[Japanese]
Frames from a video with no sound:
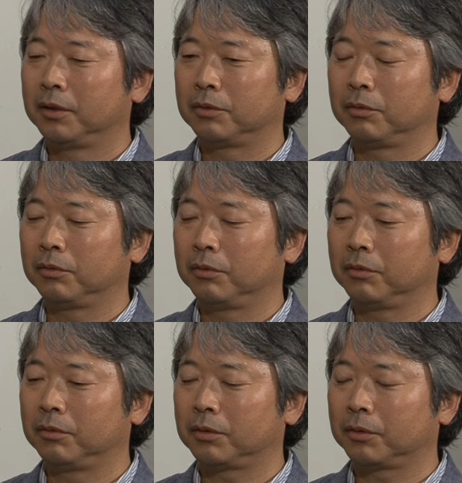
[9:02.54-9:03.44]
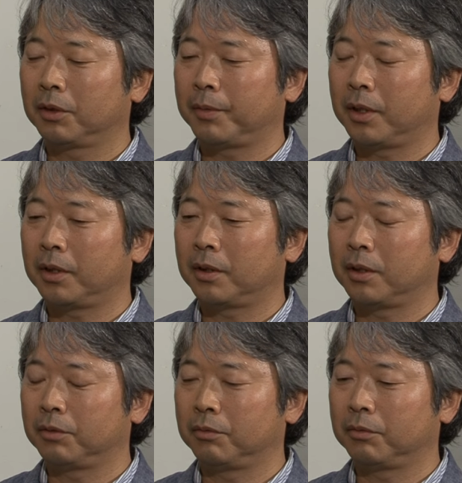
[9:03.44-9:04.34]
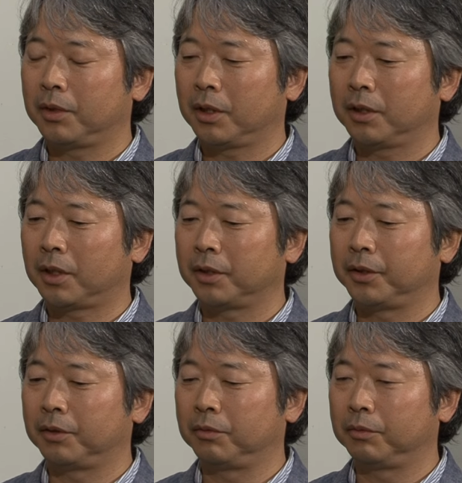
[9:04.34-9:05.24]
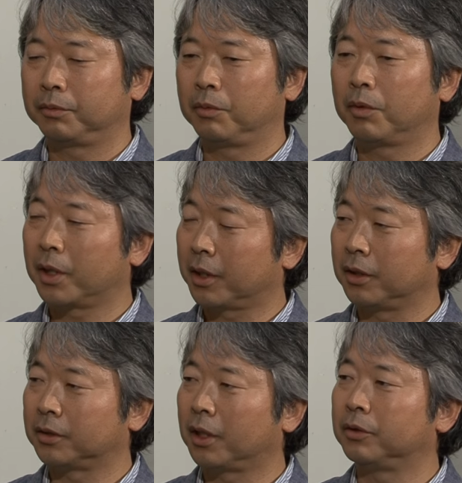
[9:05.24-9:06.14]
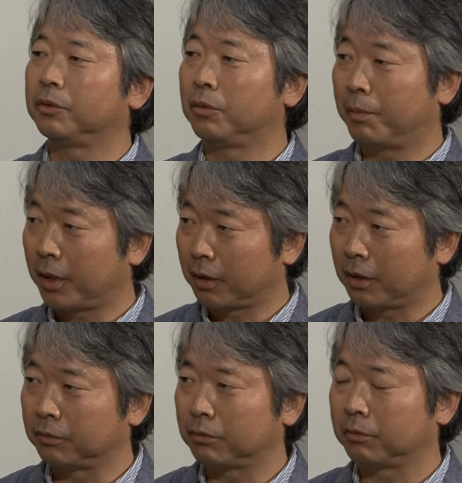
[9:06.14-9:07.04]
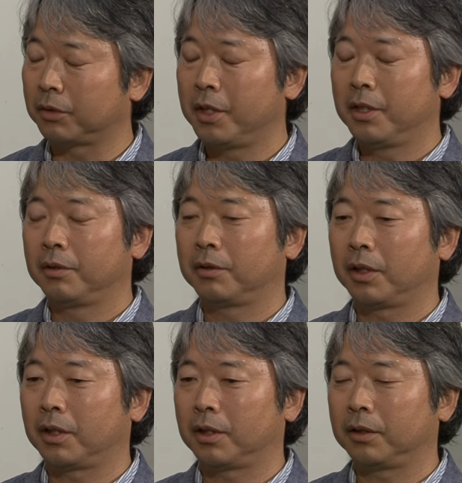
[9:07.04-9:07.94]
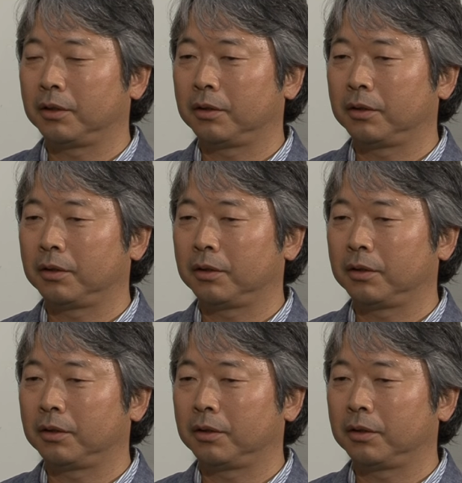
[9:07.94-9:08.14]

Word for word: 例えば映画の中に出てくる福岡県35万カウントから